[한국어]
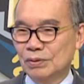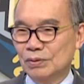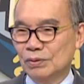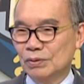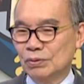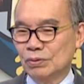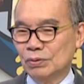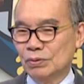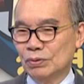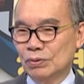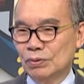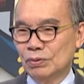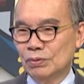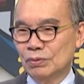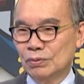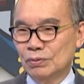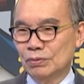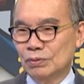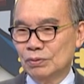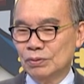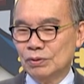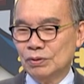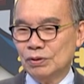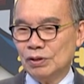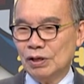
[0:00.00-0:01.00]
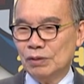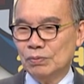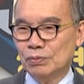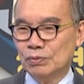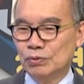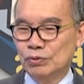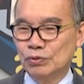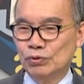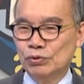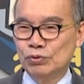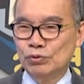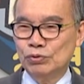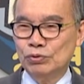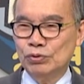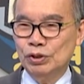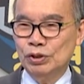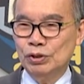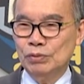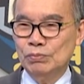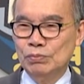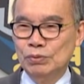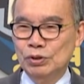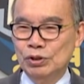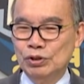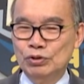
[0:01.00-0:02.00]
또
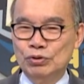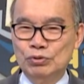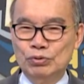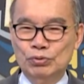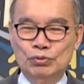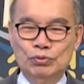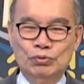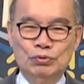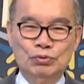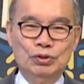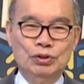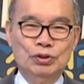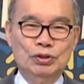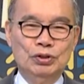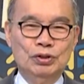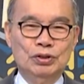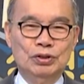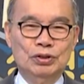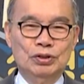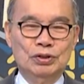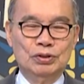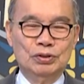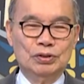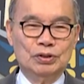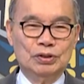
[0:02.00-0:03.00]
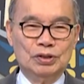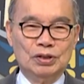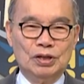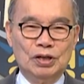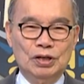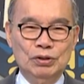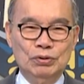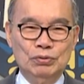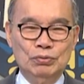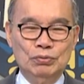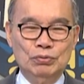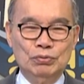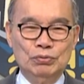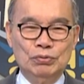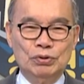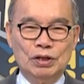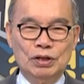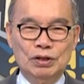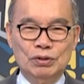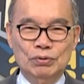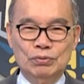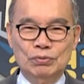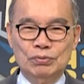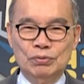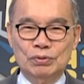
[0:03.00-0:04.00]
자본주의, 민주주의는 자유,
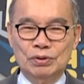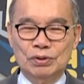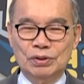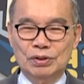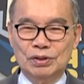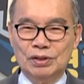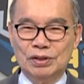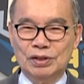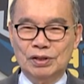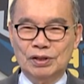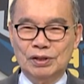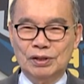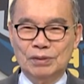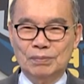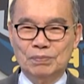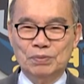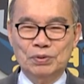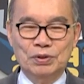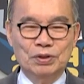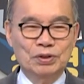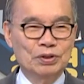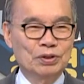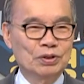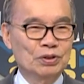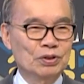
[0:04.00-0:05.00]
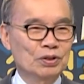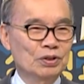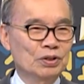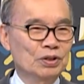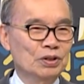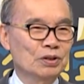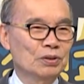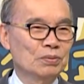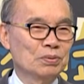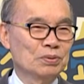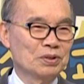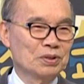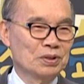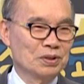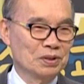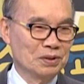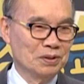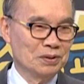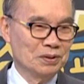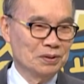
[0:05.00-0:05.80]
자유 그러다가 평등이 없어.